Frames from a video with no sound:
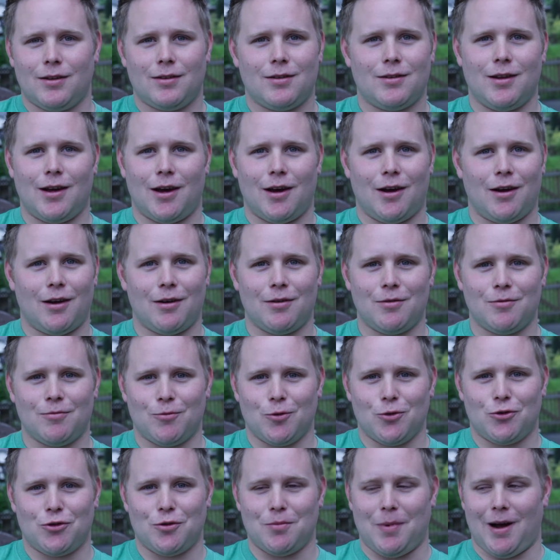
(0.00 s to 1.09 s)
Da
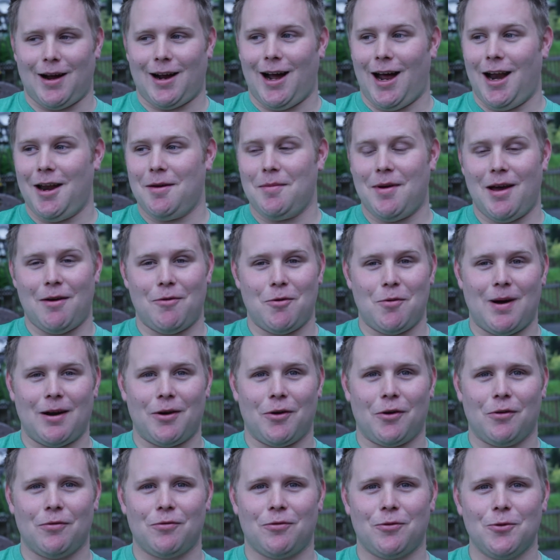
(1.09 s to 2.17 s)
wusste man gar nicht mehr, wo man
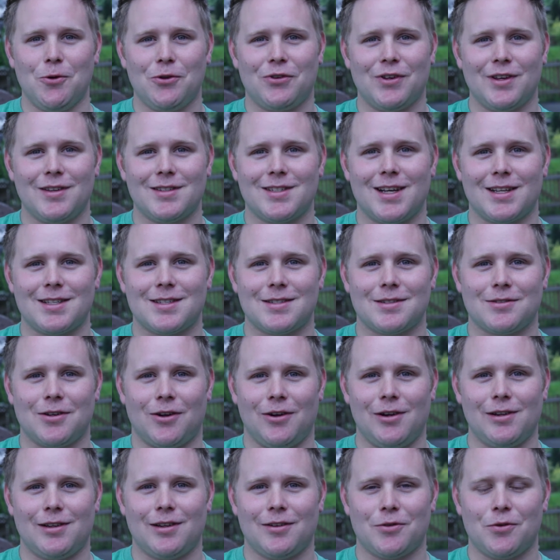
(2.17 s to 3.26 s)
noch einen Fuß hinsetzen
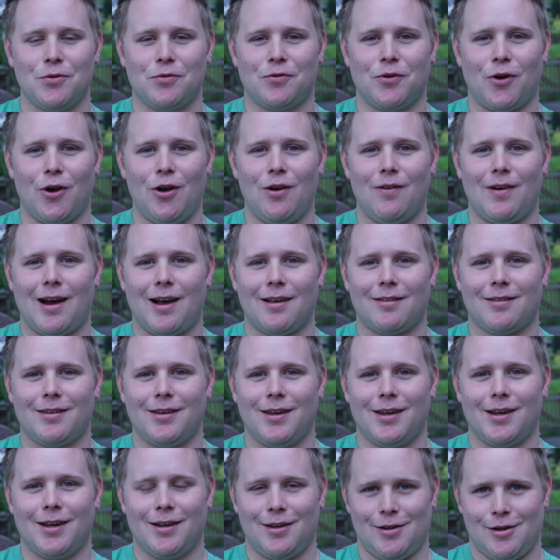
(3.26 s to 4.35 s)
sollte, so voll war es
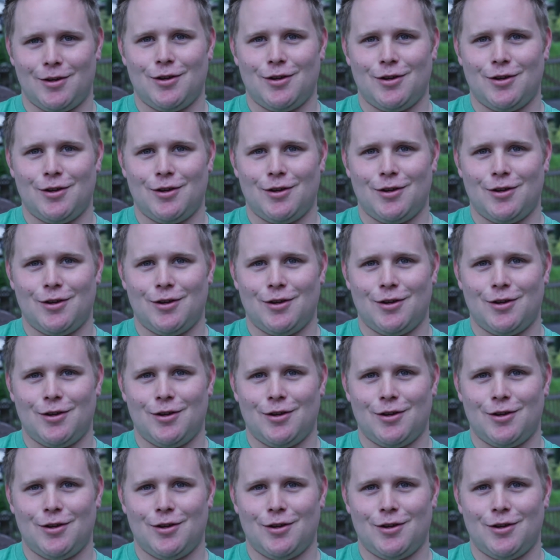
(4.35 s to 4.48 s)
hier.